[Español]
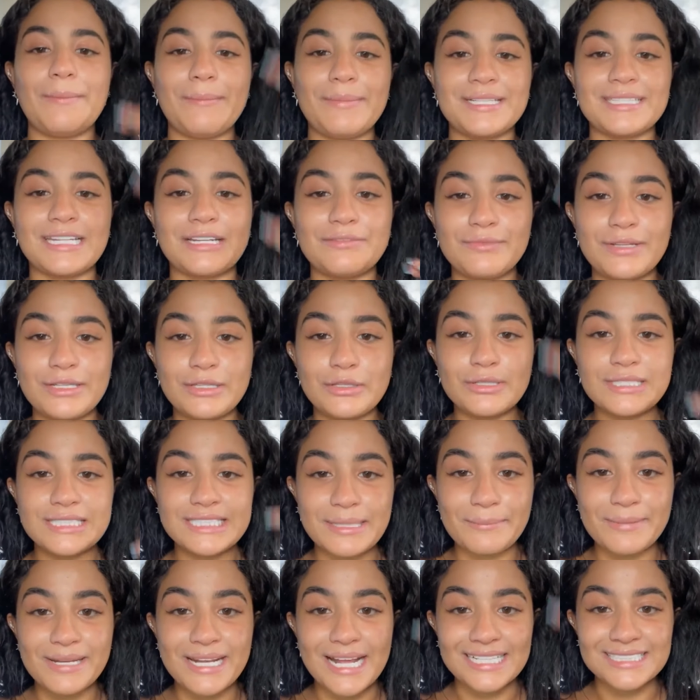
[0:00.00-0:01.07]
Me están viendo
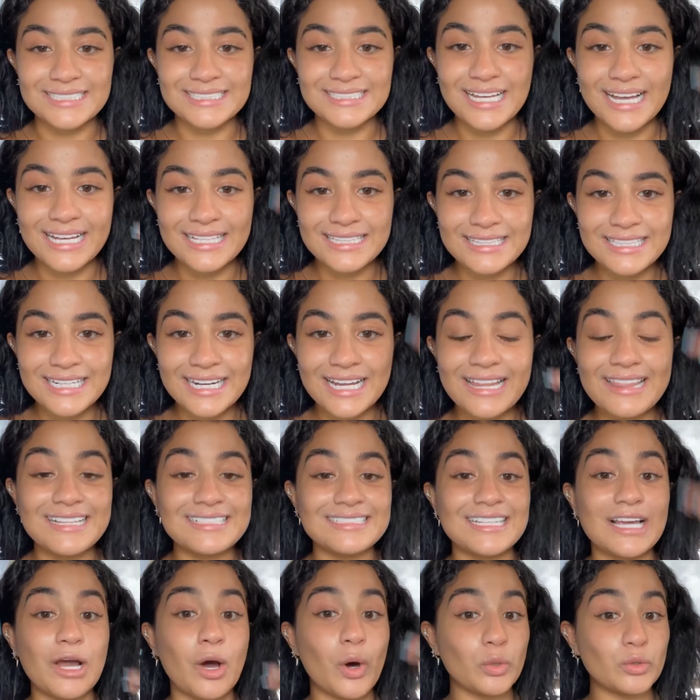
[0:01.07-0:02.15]
desde, mira, Sandra
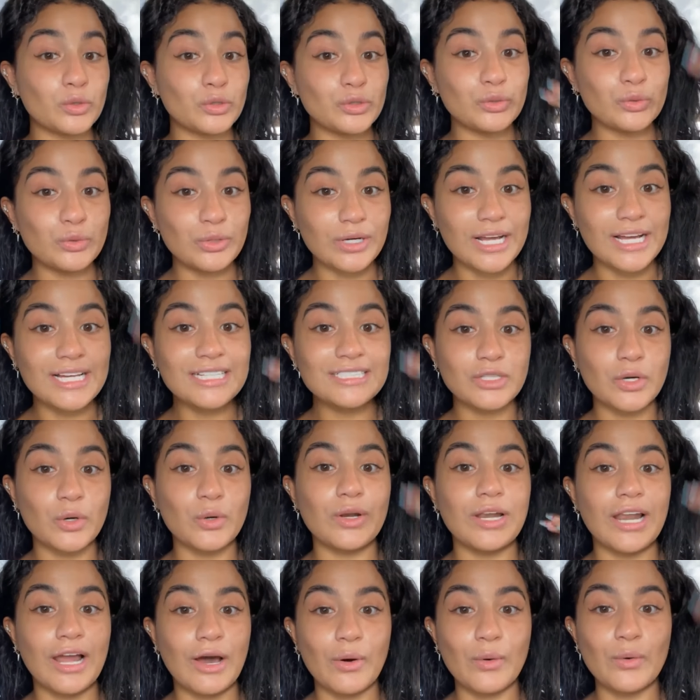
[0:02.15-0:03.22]
desde Honduras,
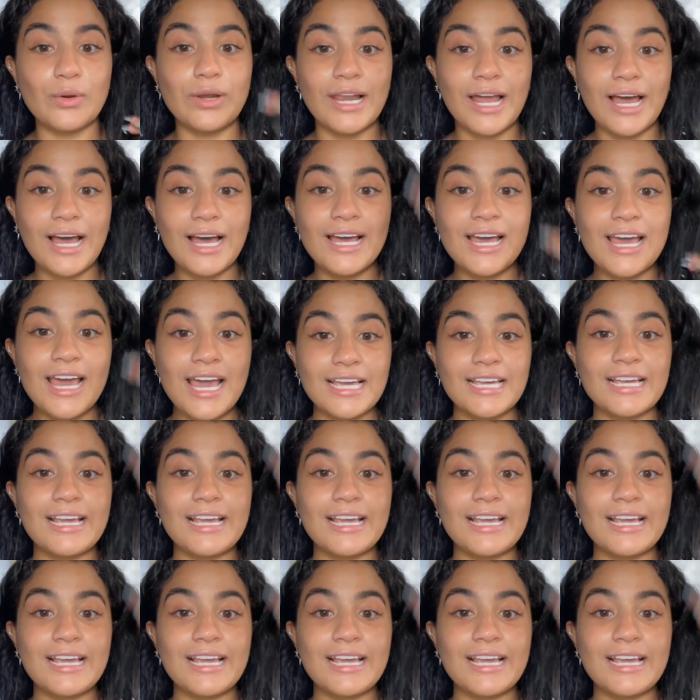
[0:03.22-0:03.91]
hola, hola,